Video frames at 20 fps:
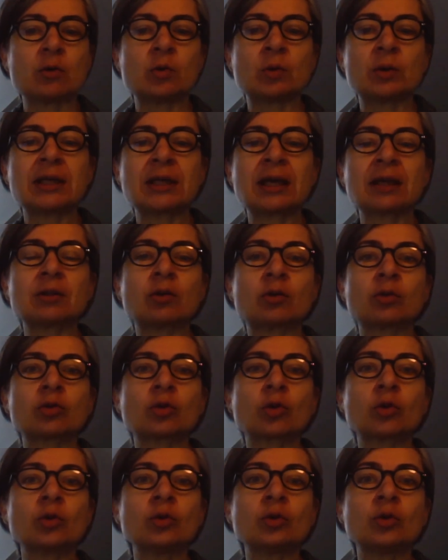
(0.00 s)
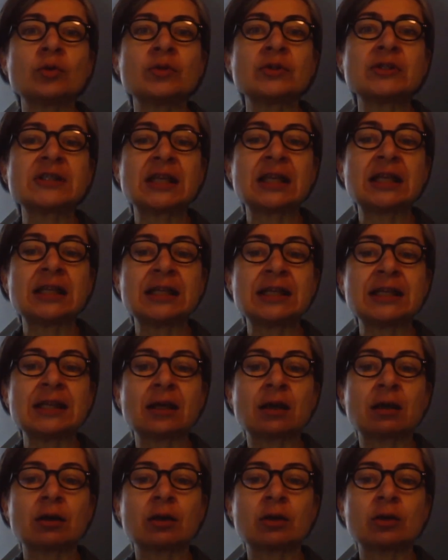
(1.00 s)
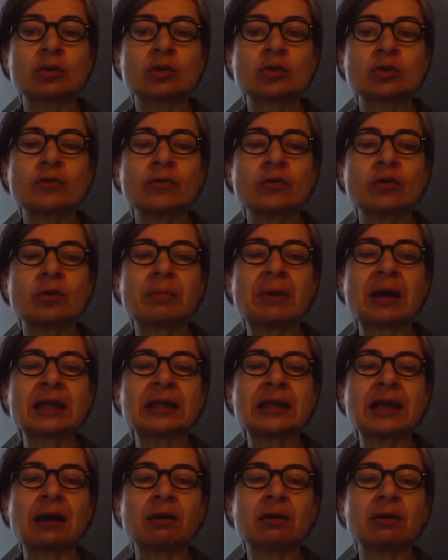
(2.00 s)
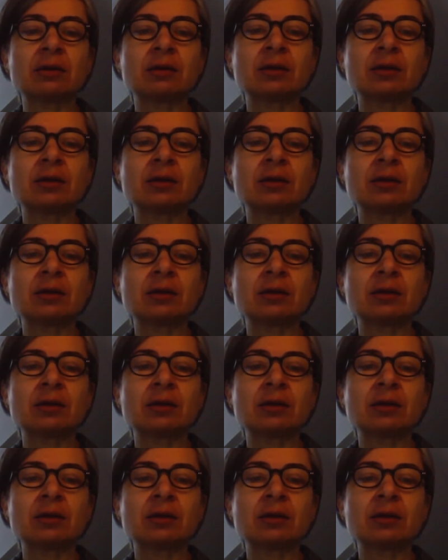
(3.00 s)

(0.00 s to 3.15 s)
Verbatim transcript: aucun d'entre eux ne sait lire, sauf que Maria,